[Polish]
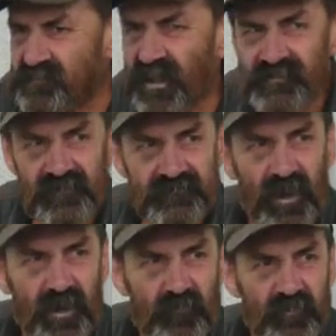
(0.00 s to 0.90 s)
Siedzisz w
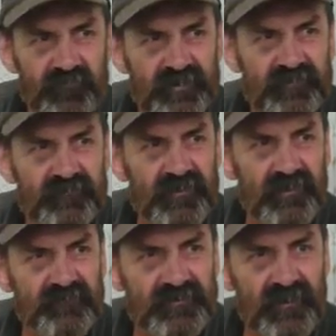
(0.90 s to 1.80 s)
domu przy tym
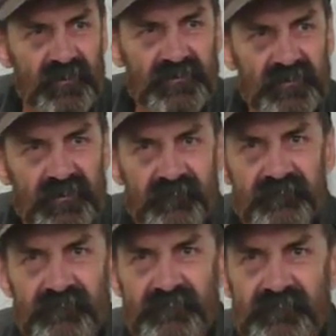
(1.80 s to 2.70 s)
telewizorze,
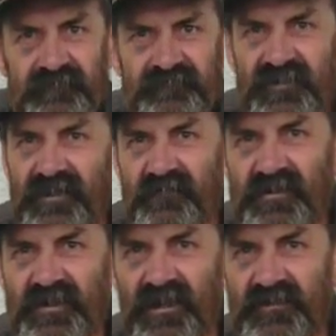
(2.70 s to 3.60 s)
nie ma
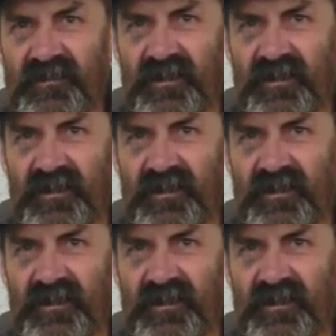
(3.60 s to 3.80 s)
żadnych,